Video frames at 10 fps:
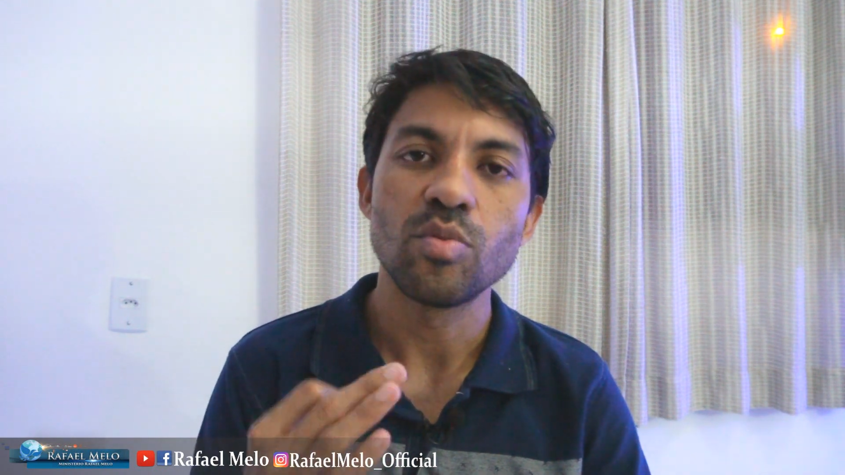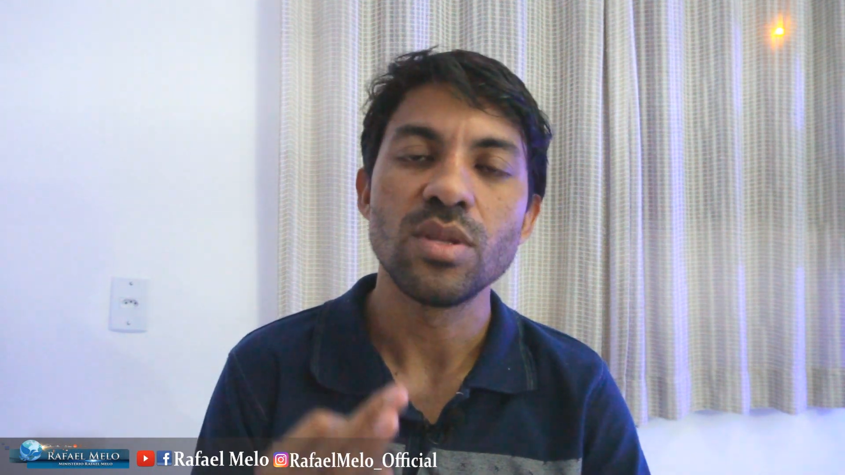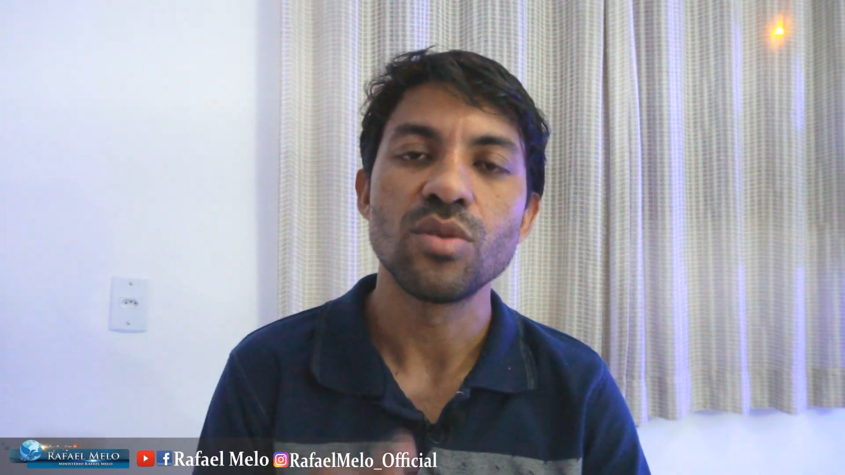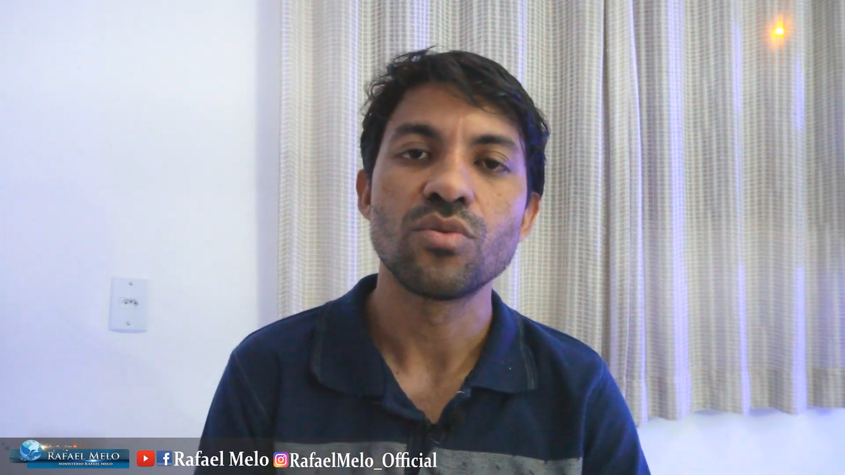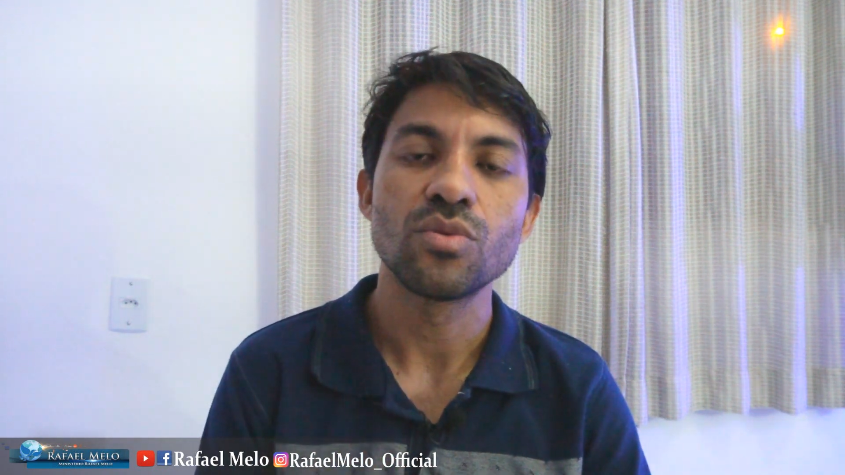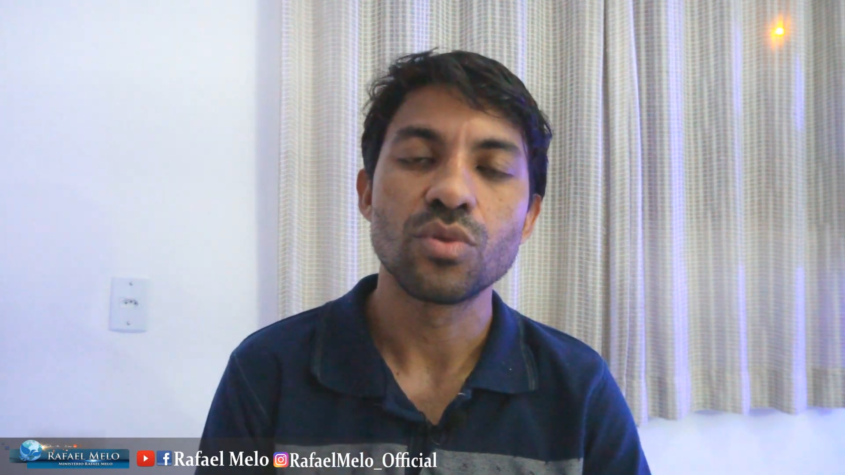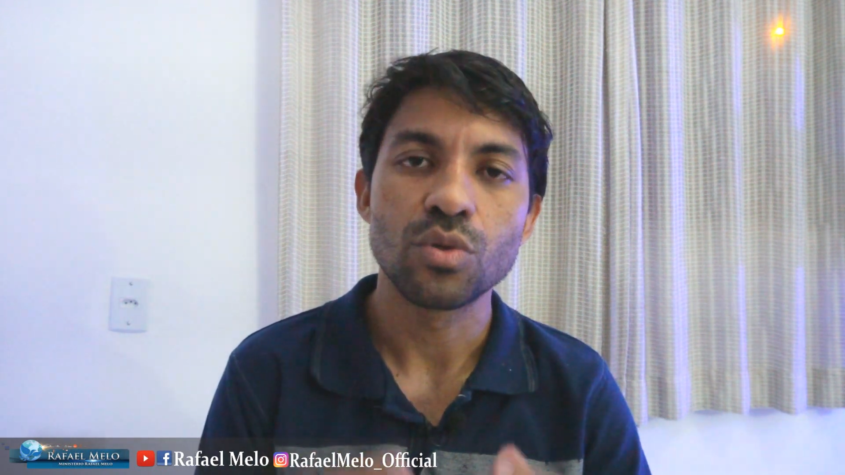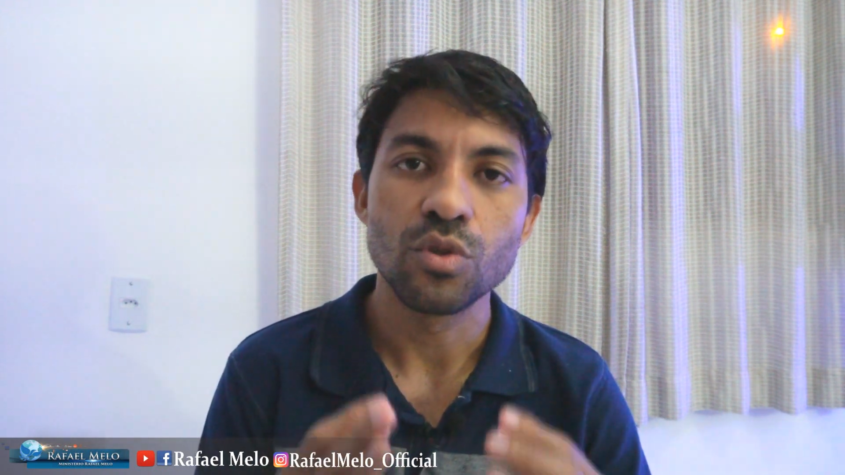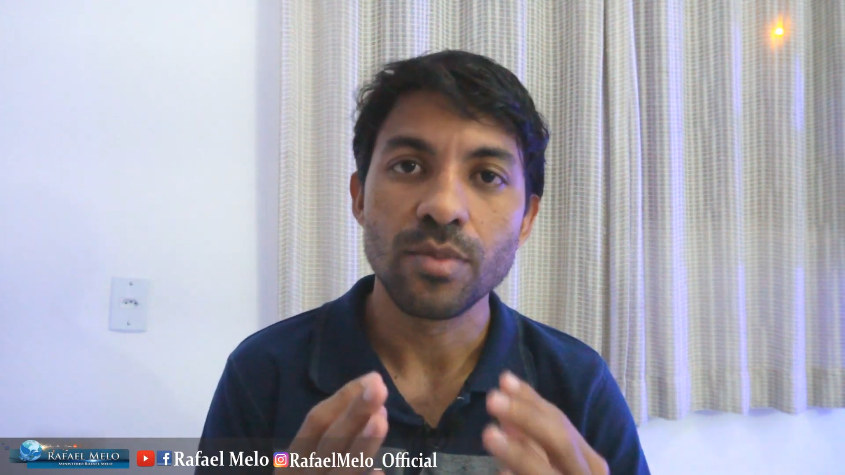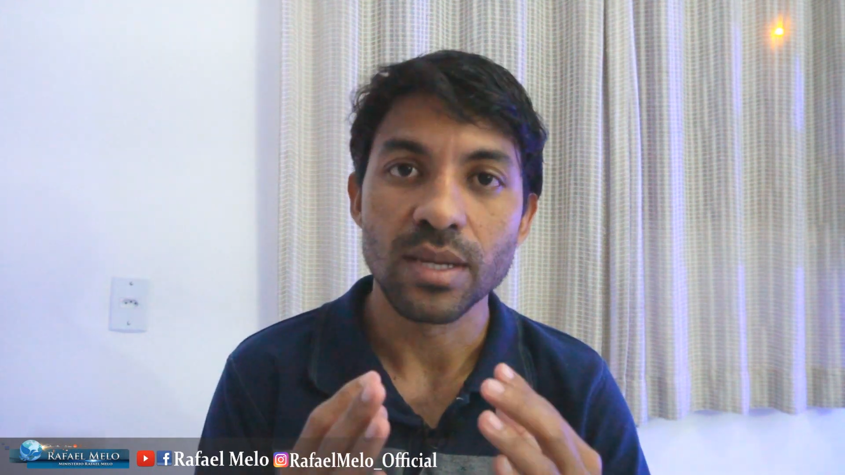poderoso
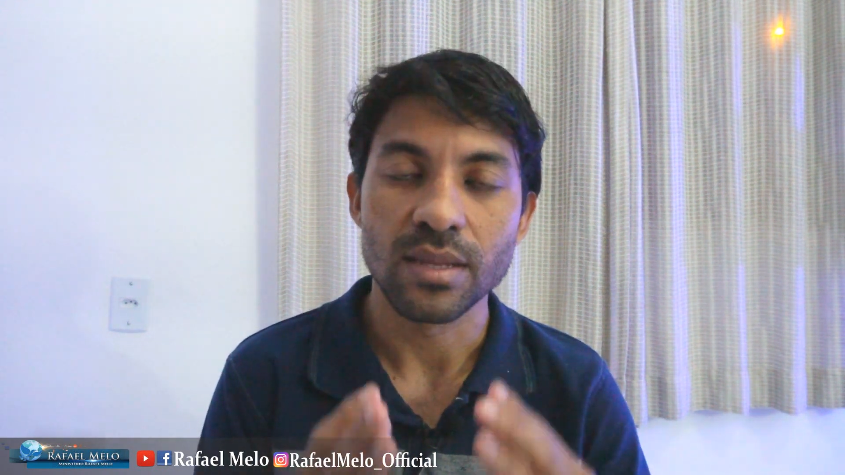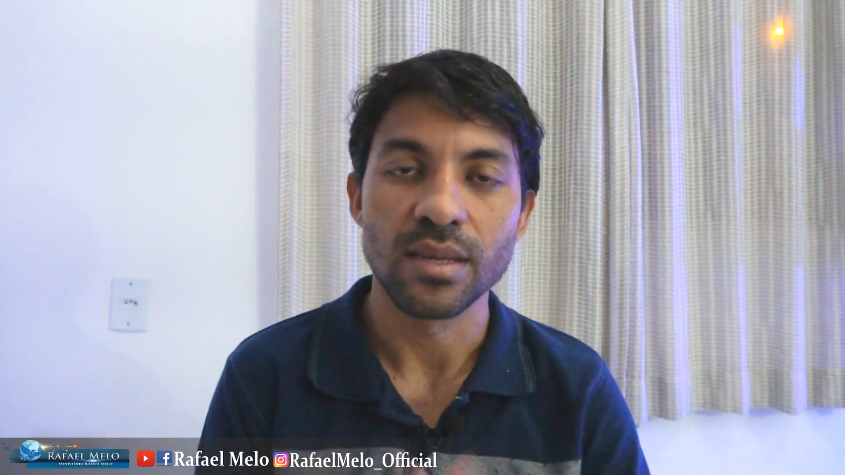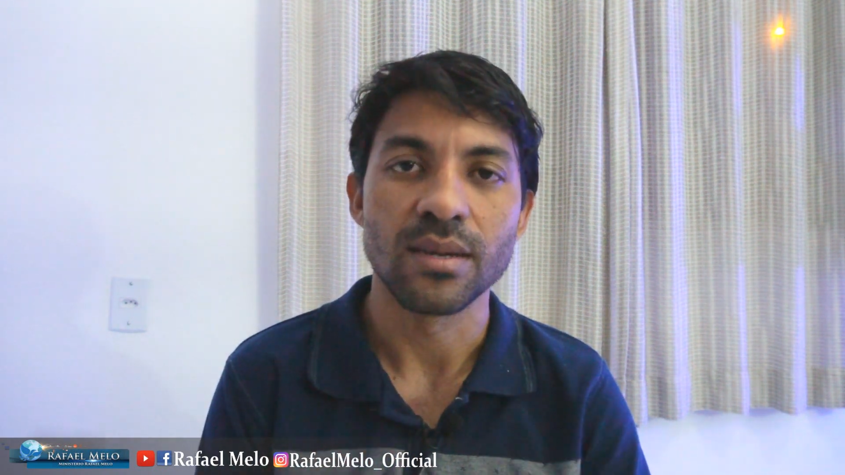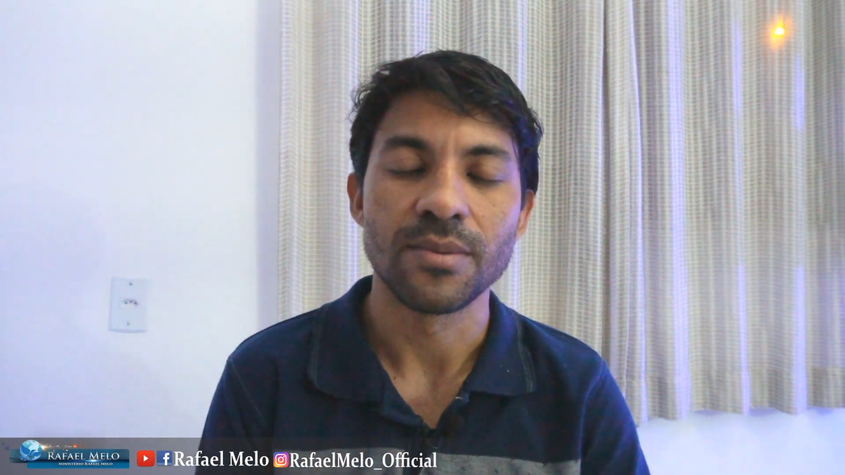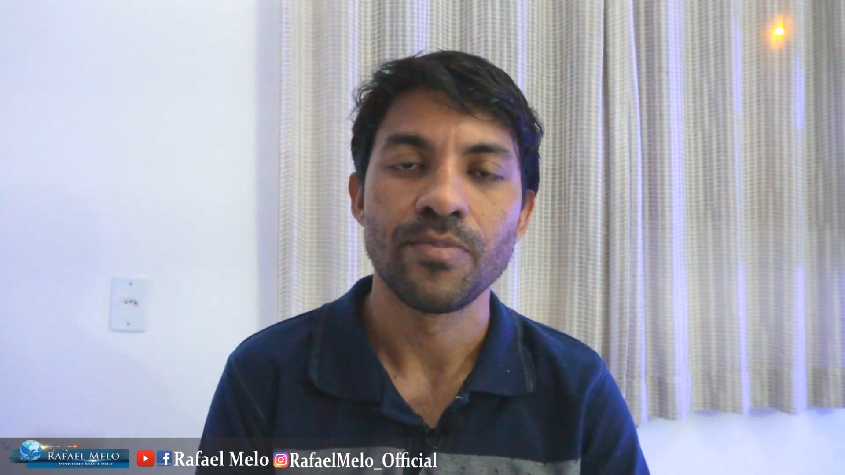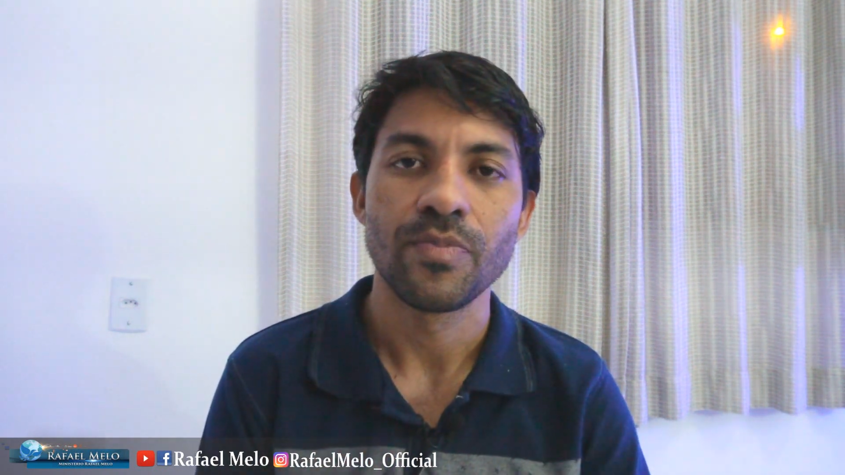sobre a Terra.